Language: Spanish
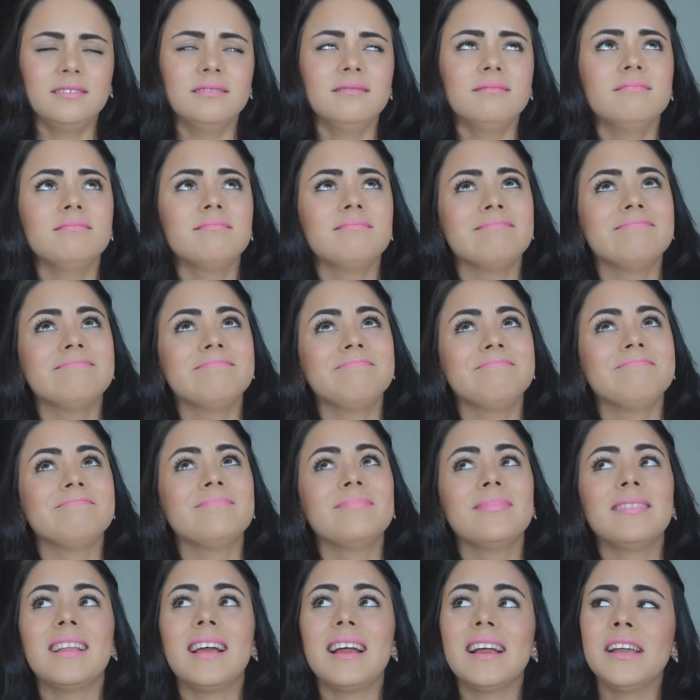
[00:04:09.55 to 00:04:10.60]
Mm,
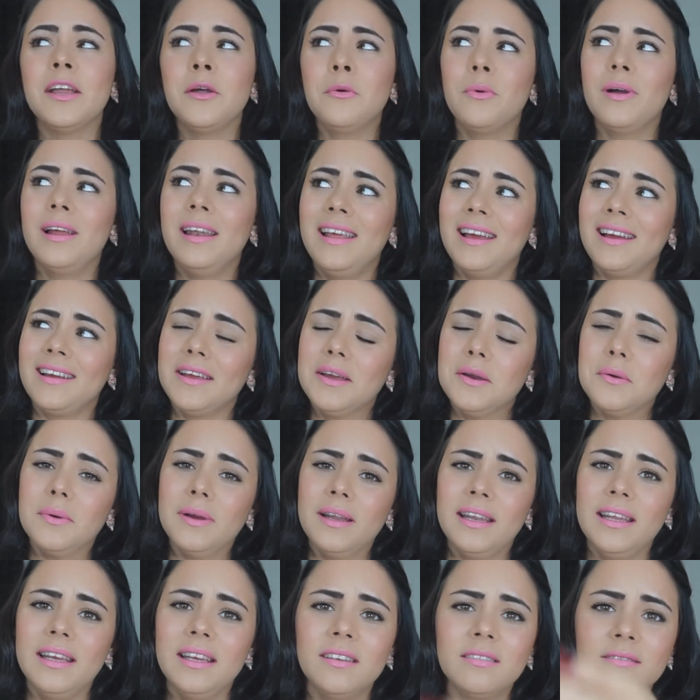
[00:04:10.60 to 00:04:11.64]
¿A qué huele? ¿A qué
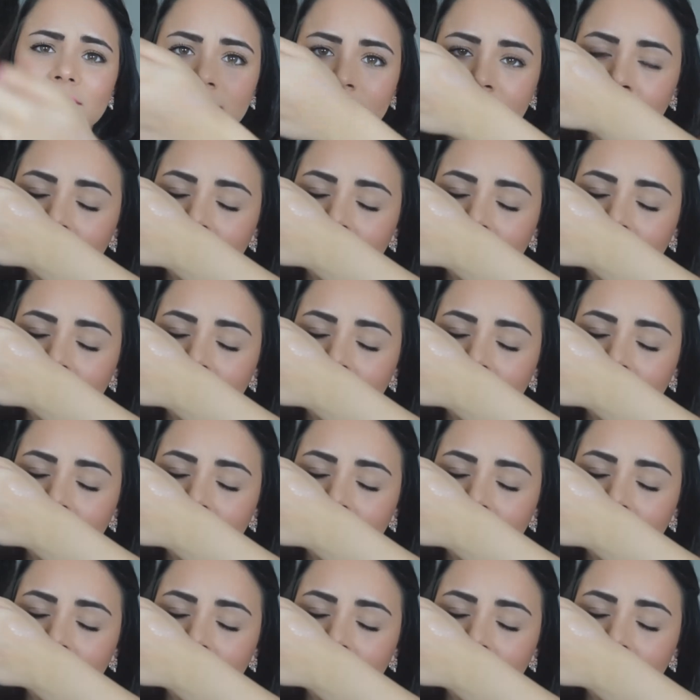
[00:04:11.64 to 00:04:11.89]
huele?